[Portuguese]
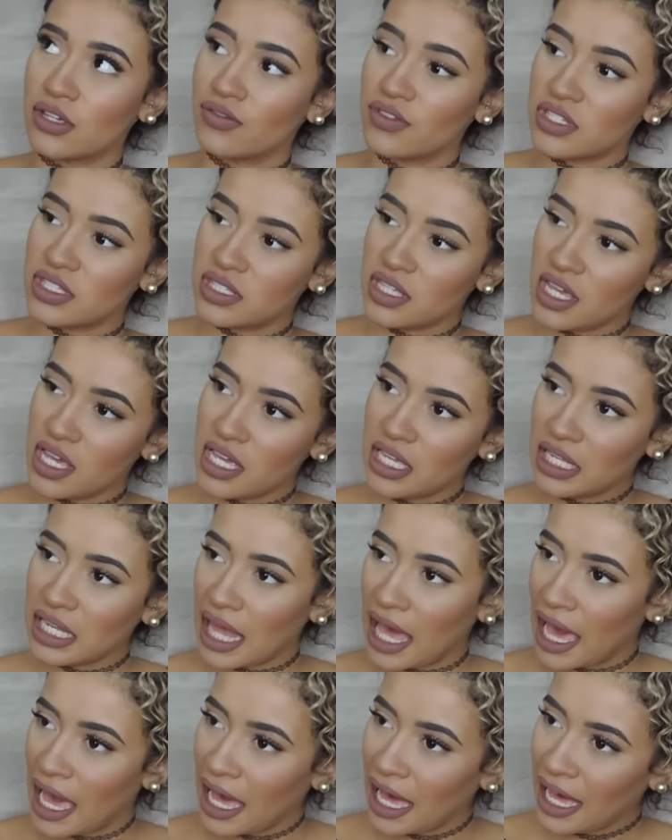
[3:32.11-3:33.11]
É só
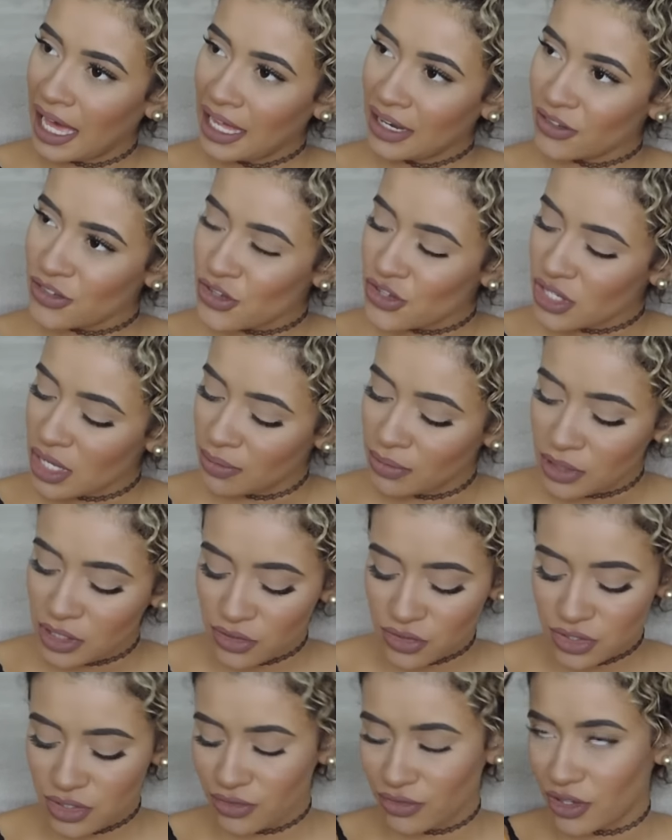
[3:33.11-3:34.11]
você ir lá nos seus
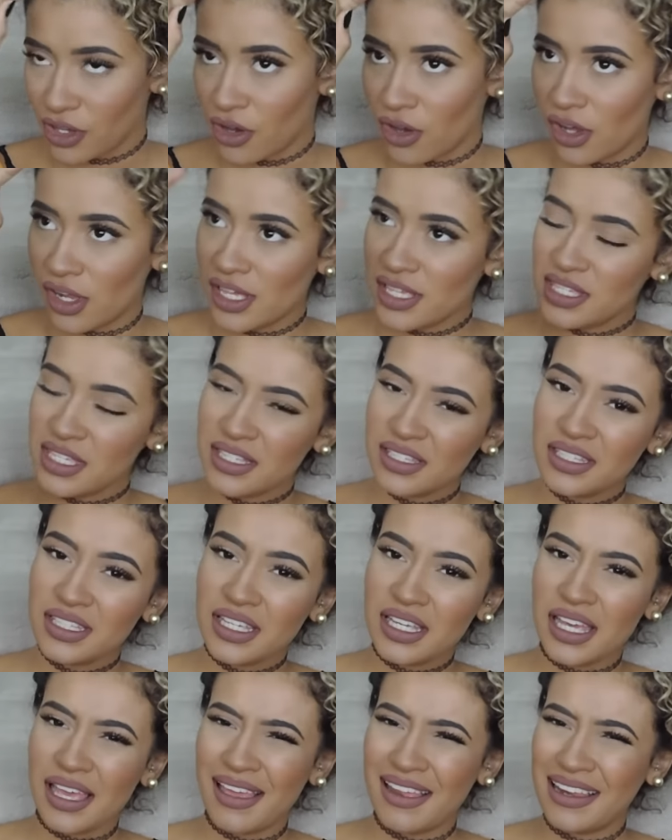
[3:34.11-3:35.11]
amigos e ver, ó, esse
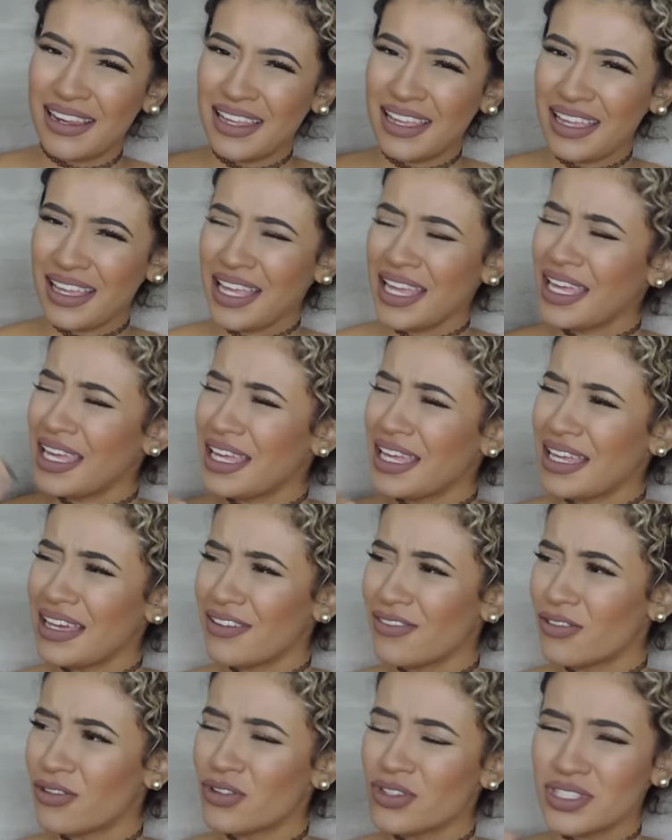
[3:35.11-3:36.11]
aqui, ele,
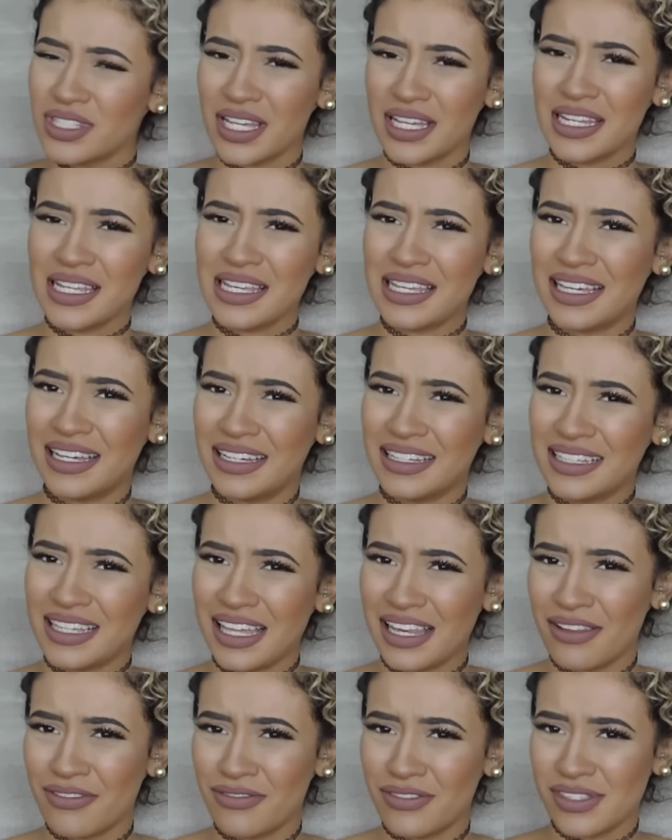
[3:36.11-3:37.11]
é, é, eu gostaria
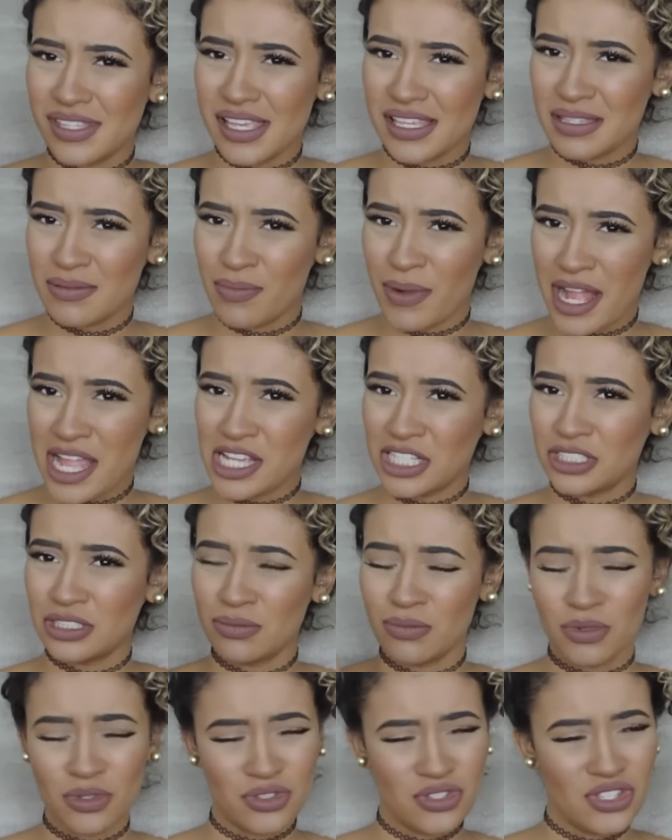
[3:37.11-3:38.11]
que ele fizesse
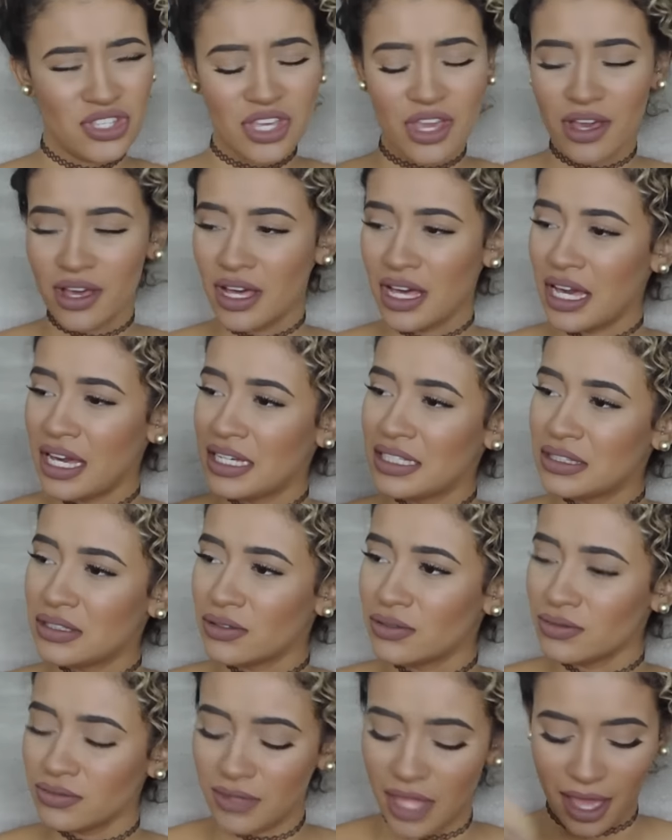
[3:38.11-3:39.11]
parte do meu dia. Ah,
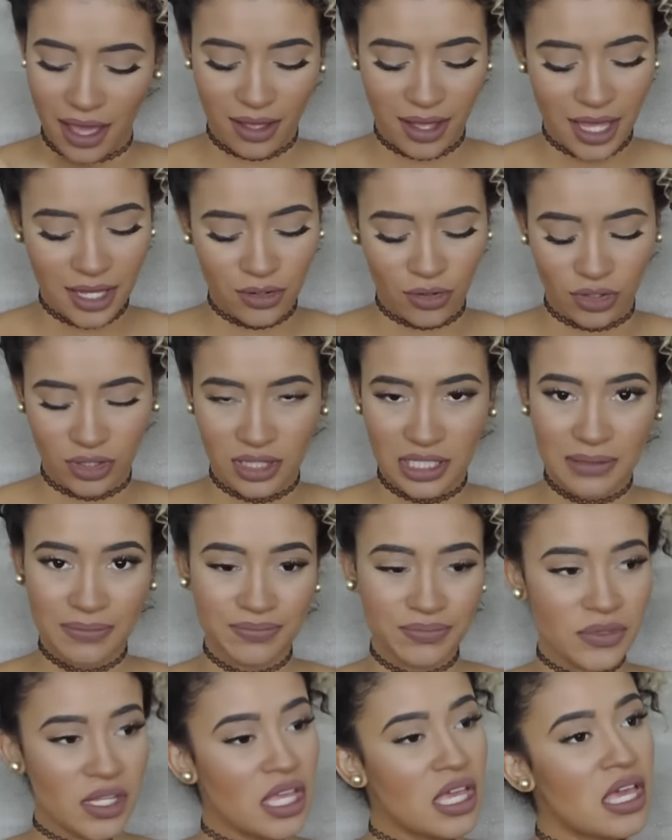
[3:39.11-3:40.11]
então tá,
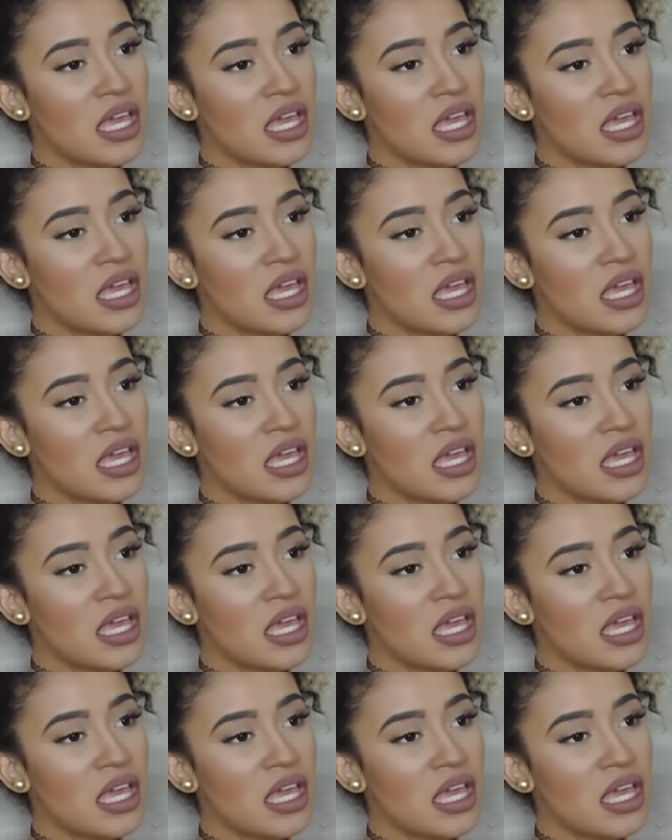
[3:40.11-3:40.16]
anota.